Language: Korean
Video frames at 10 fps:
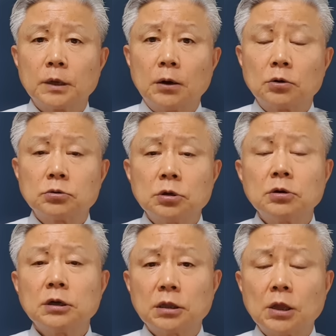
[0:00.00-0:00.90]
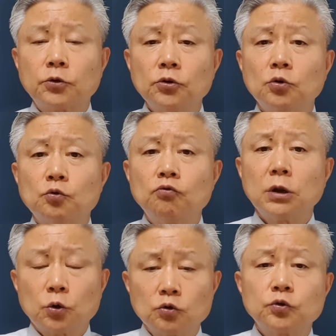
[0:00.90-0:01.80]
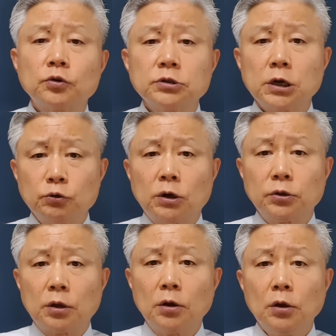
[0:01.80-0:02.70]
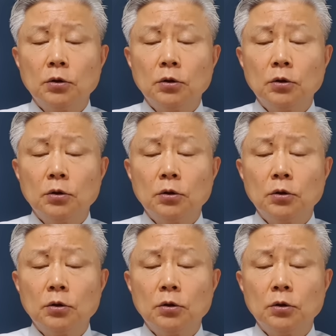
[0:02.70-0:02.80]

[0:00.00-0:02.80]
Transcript: 자, 그 특히나 대통령 국권의 통수권자이기도 한데